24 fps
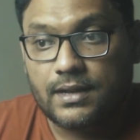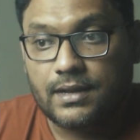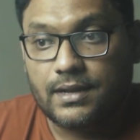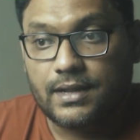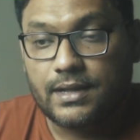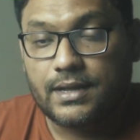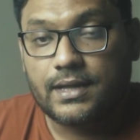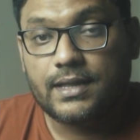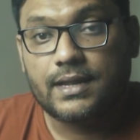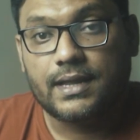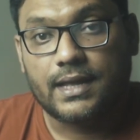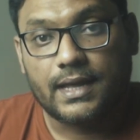
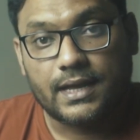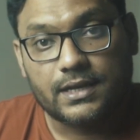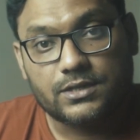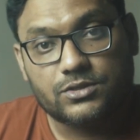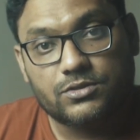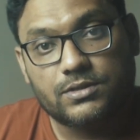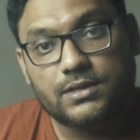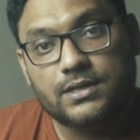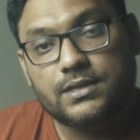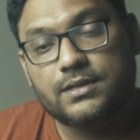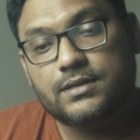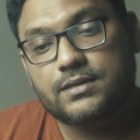लेकिन
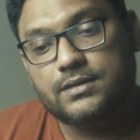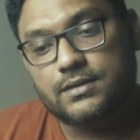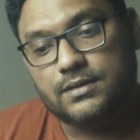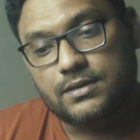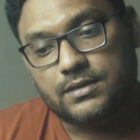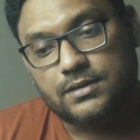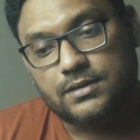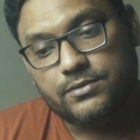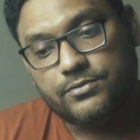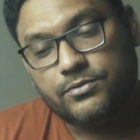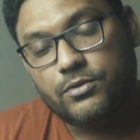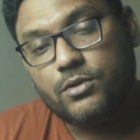एक्चुअली
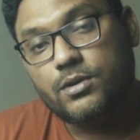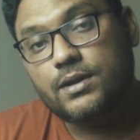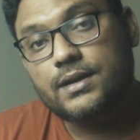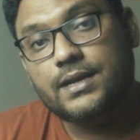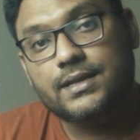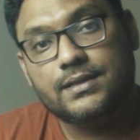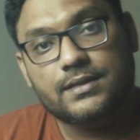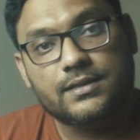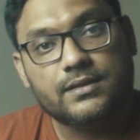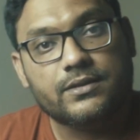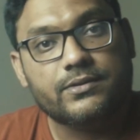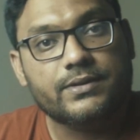फोकल
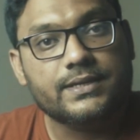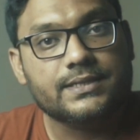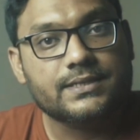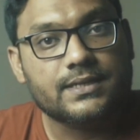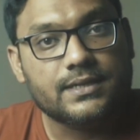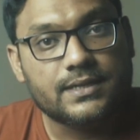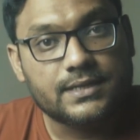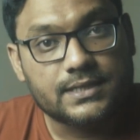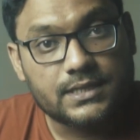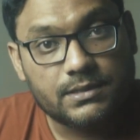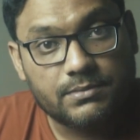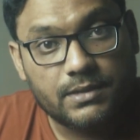लेंथ इंक्रीज
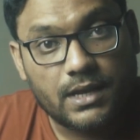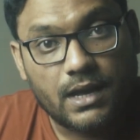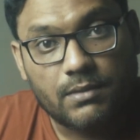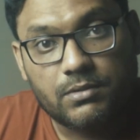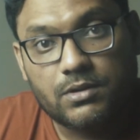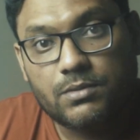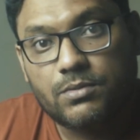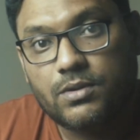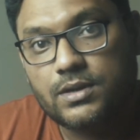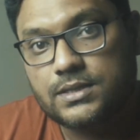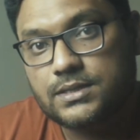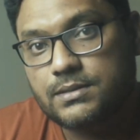करने से भी
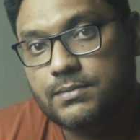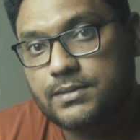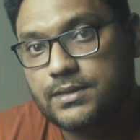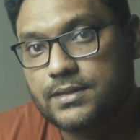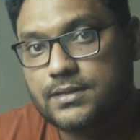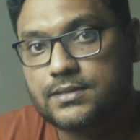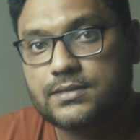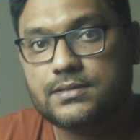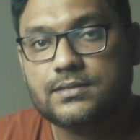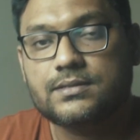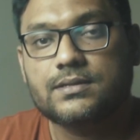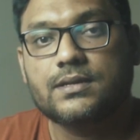आपको बहुत
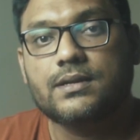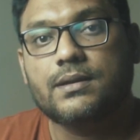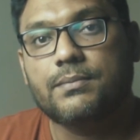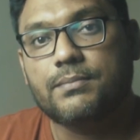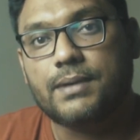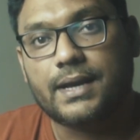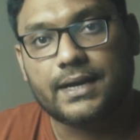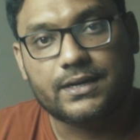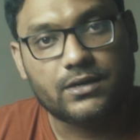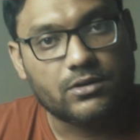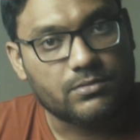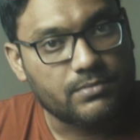ज़बरदस्त
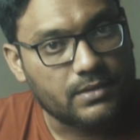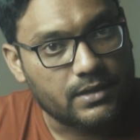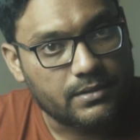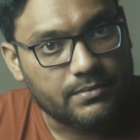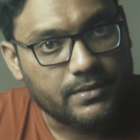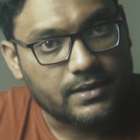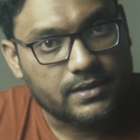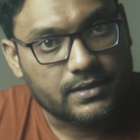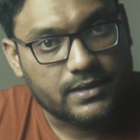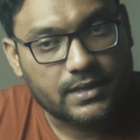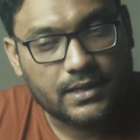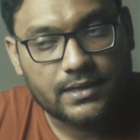बैकग्राउंड ब्लर
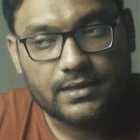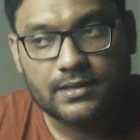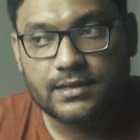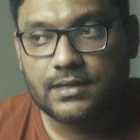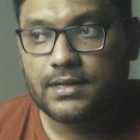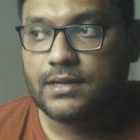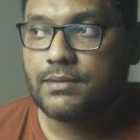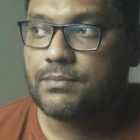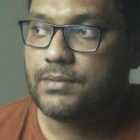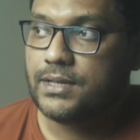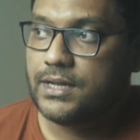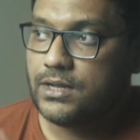मिलता है
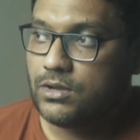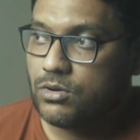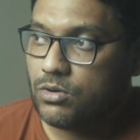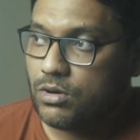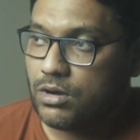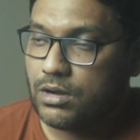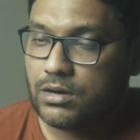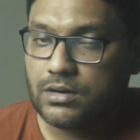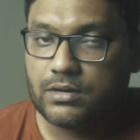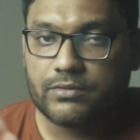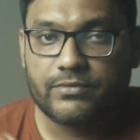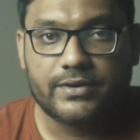मेरी एक
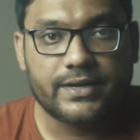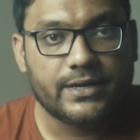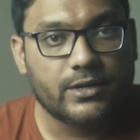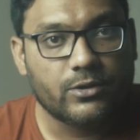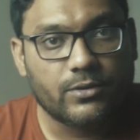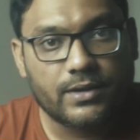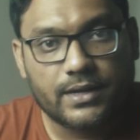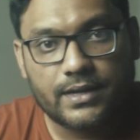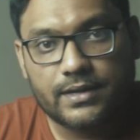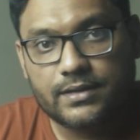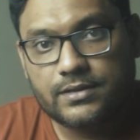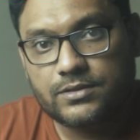और
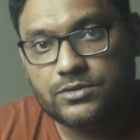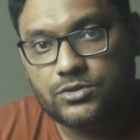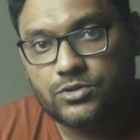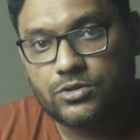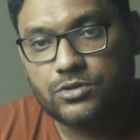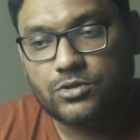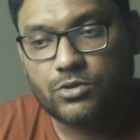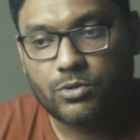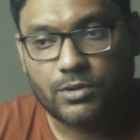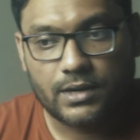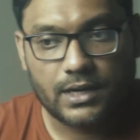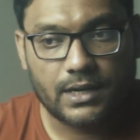वीडियो है जो
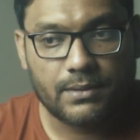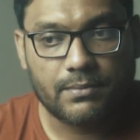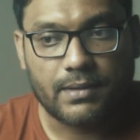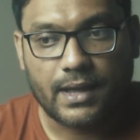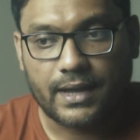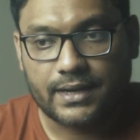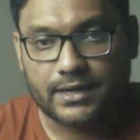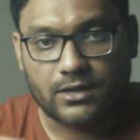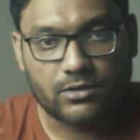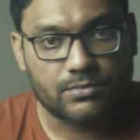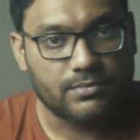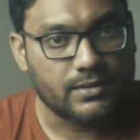टोटली
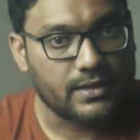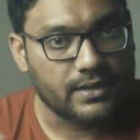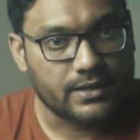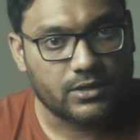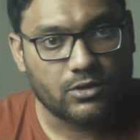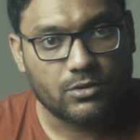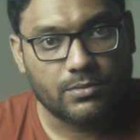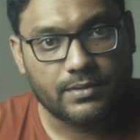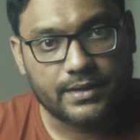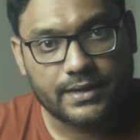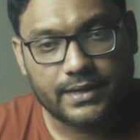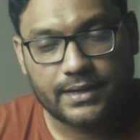बैकग्राउंड ब्लर
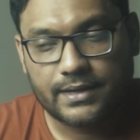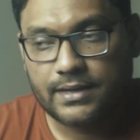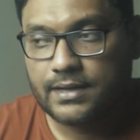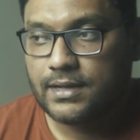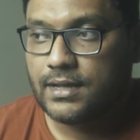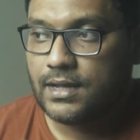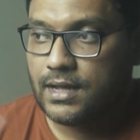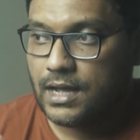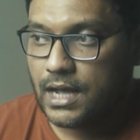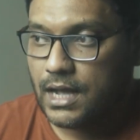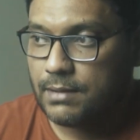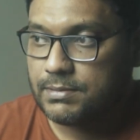के ऊपर है
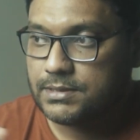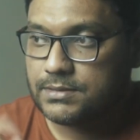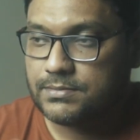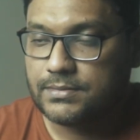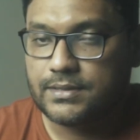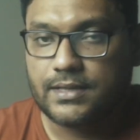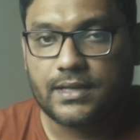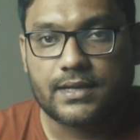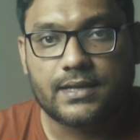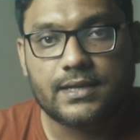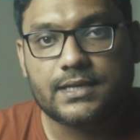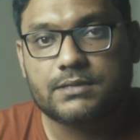आप
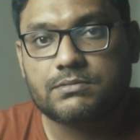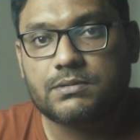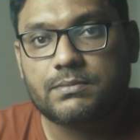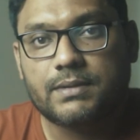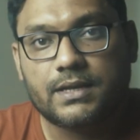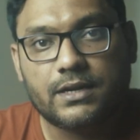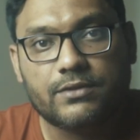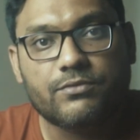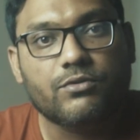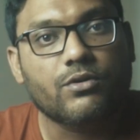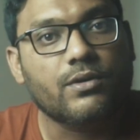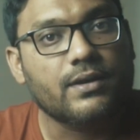इसमें देखें इसमें
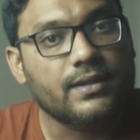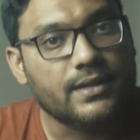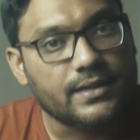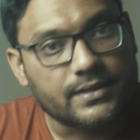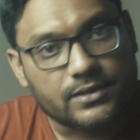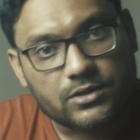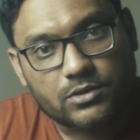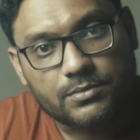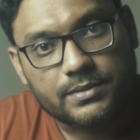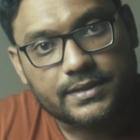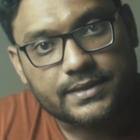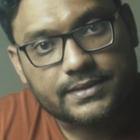मैंने फोकल
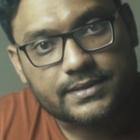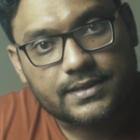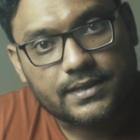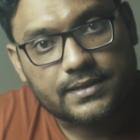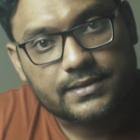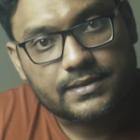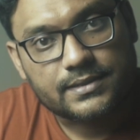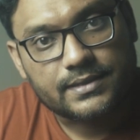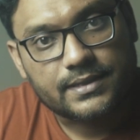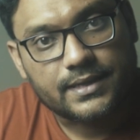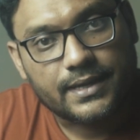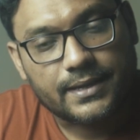लेंथ को भी
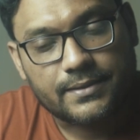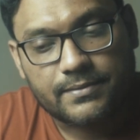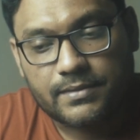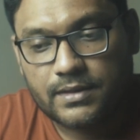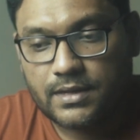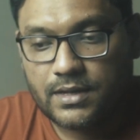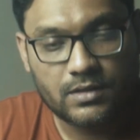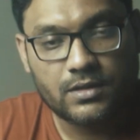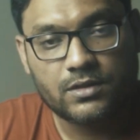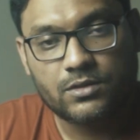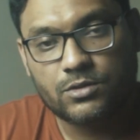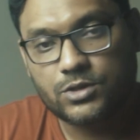डिस्कस किया
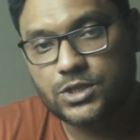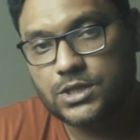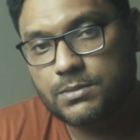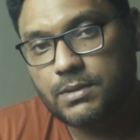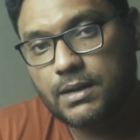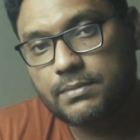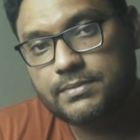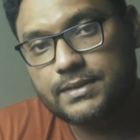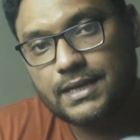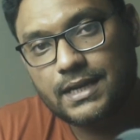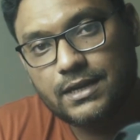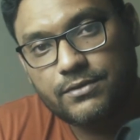है जब
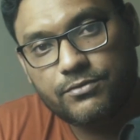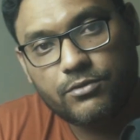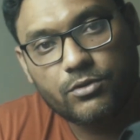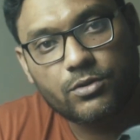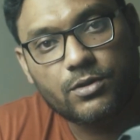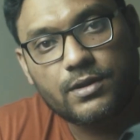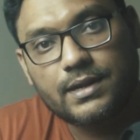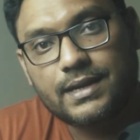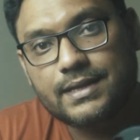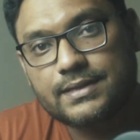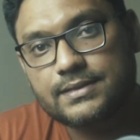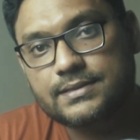आप
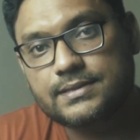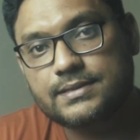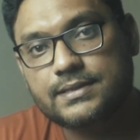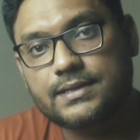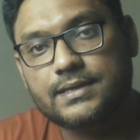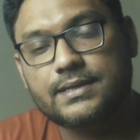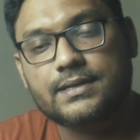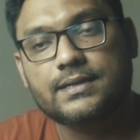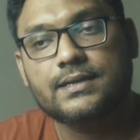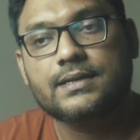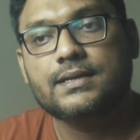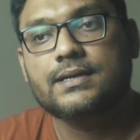टेलीफोटो लेंथ
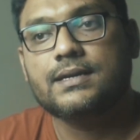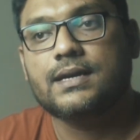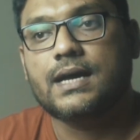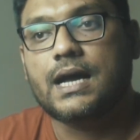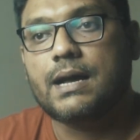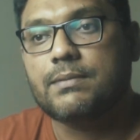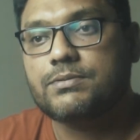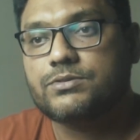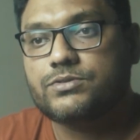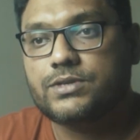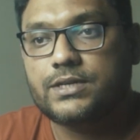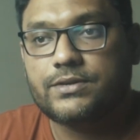से
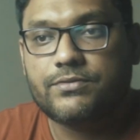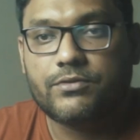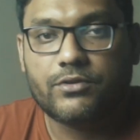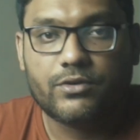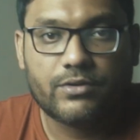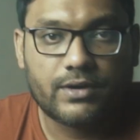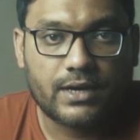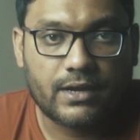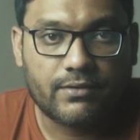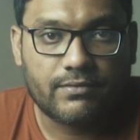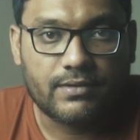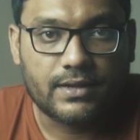आप स्ट्रीट
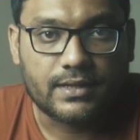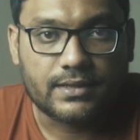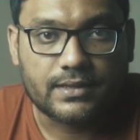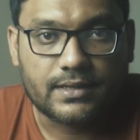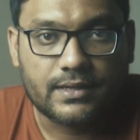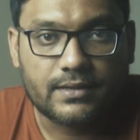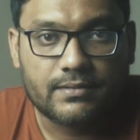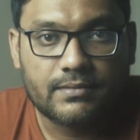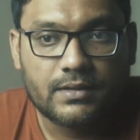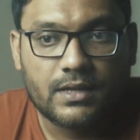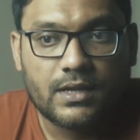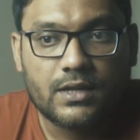फोटोग्राफ
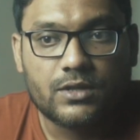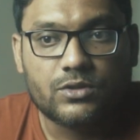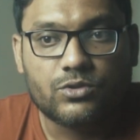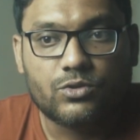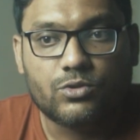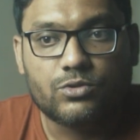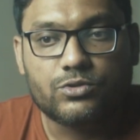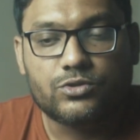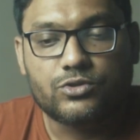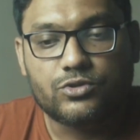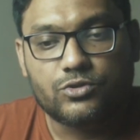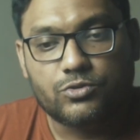लेते हैं
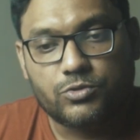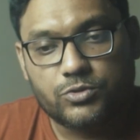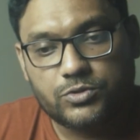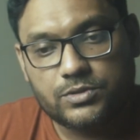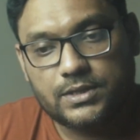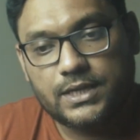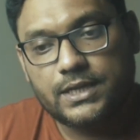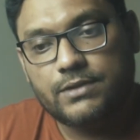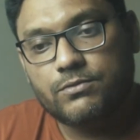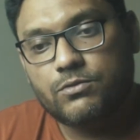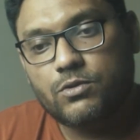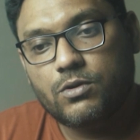तो
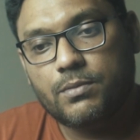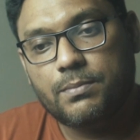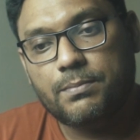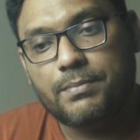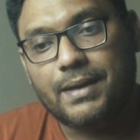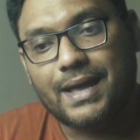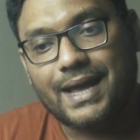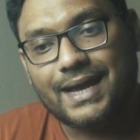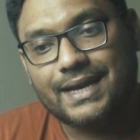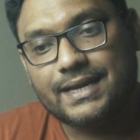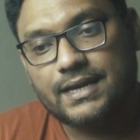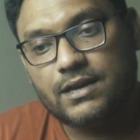यूजली वो
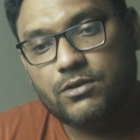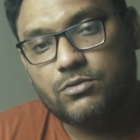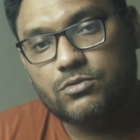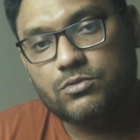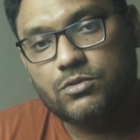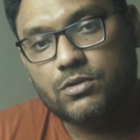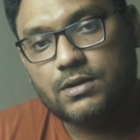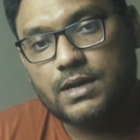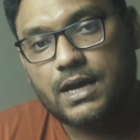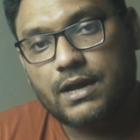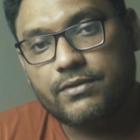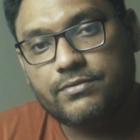बैकग्राउंड
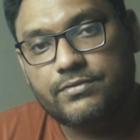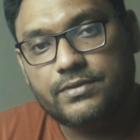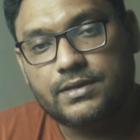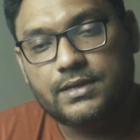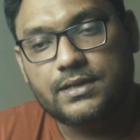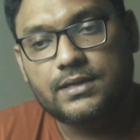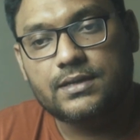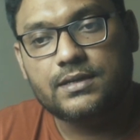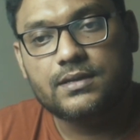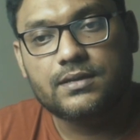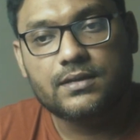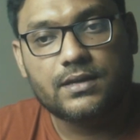को
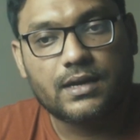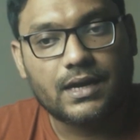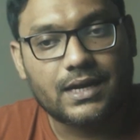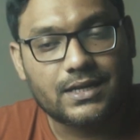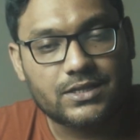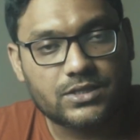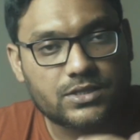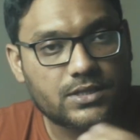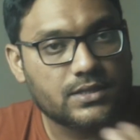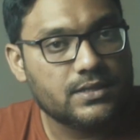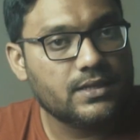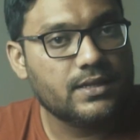काफ़ी
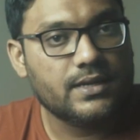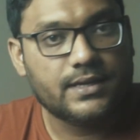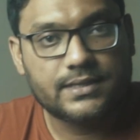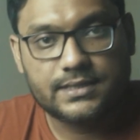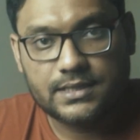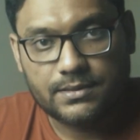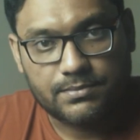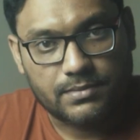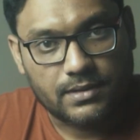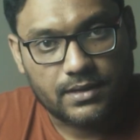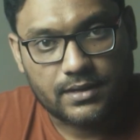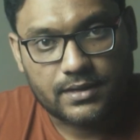अच्छे तरीके
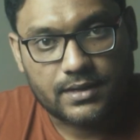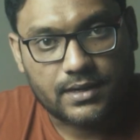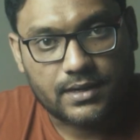से ब्लर